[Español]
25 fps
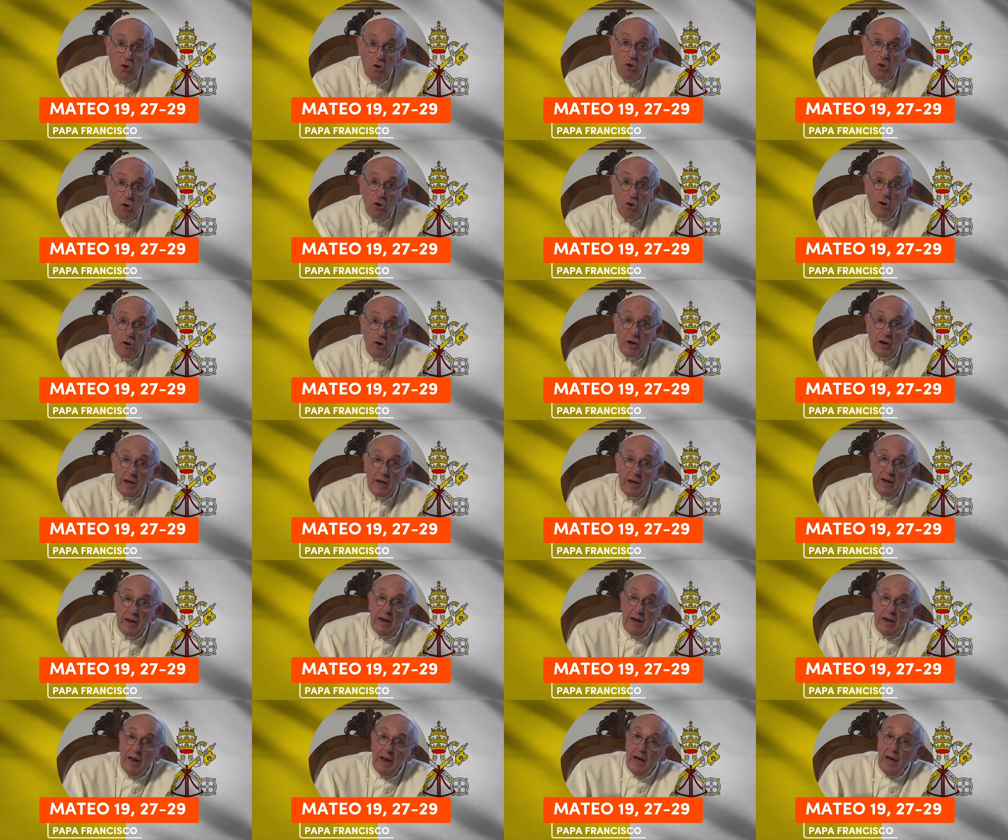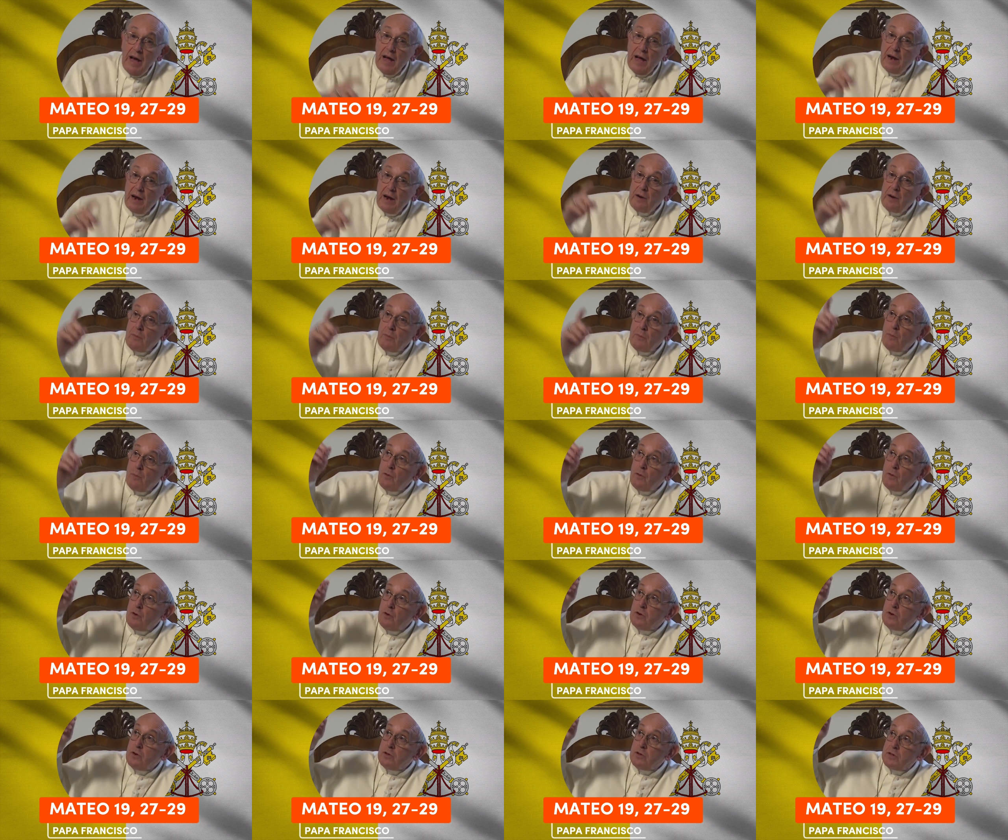nos animas a rechazar la
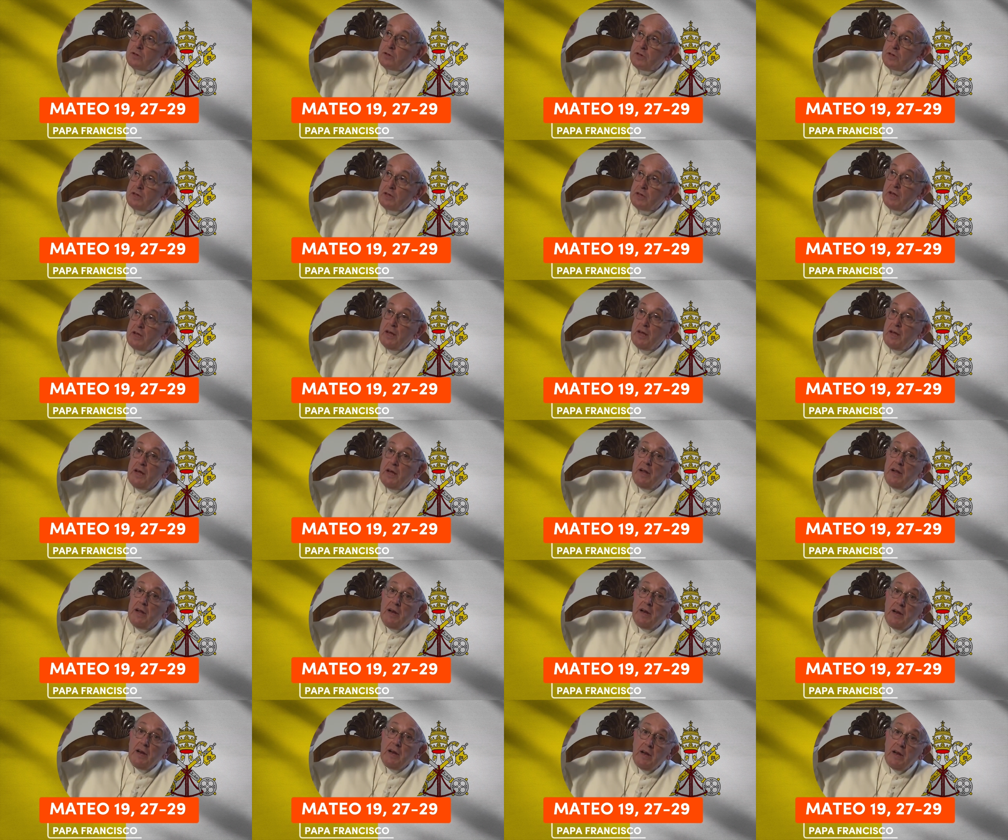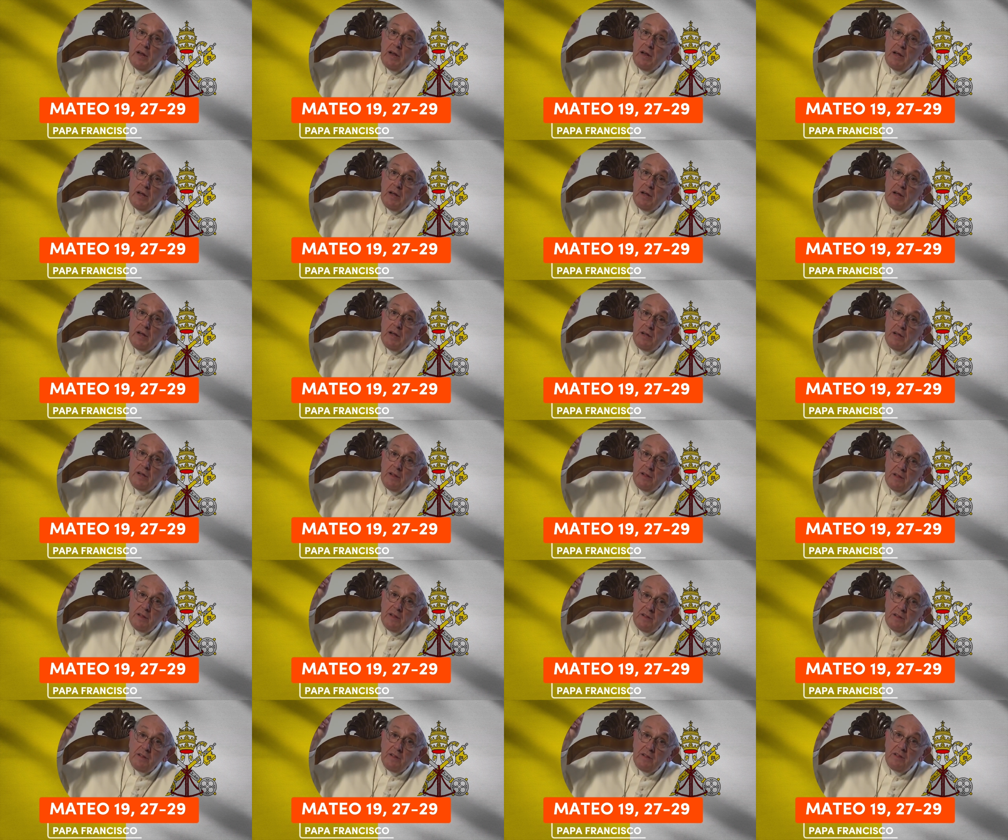vanagloria humana y a cambio nos
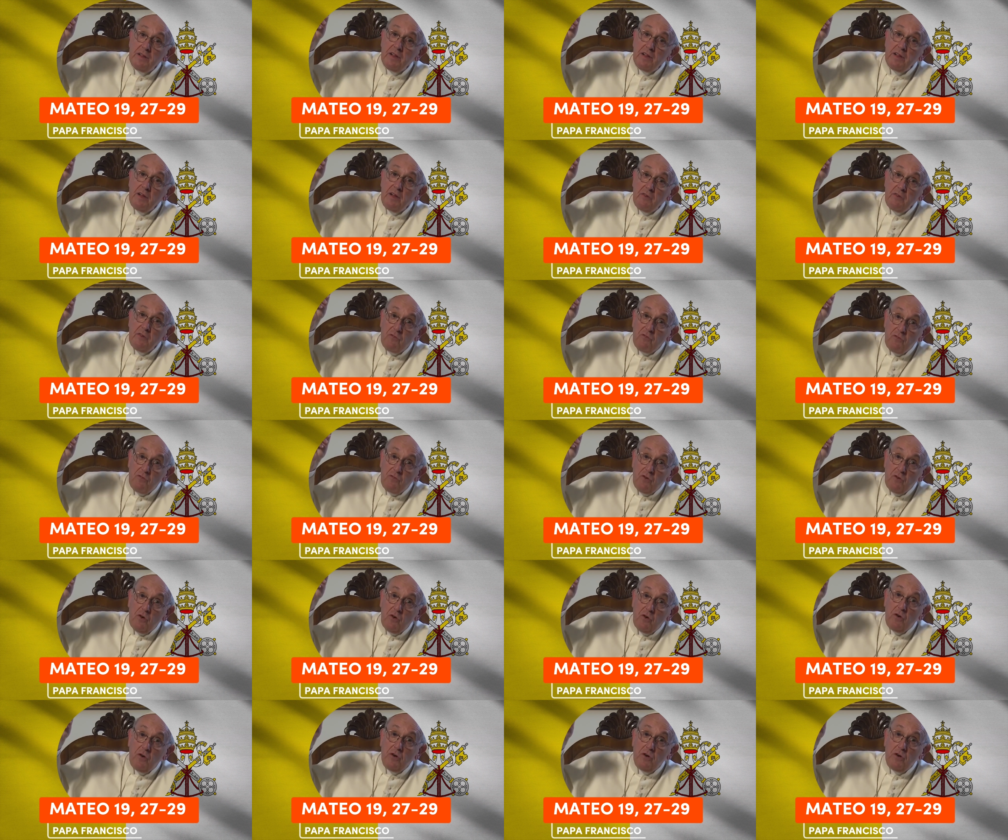ofreces la gloria divina,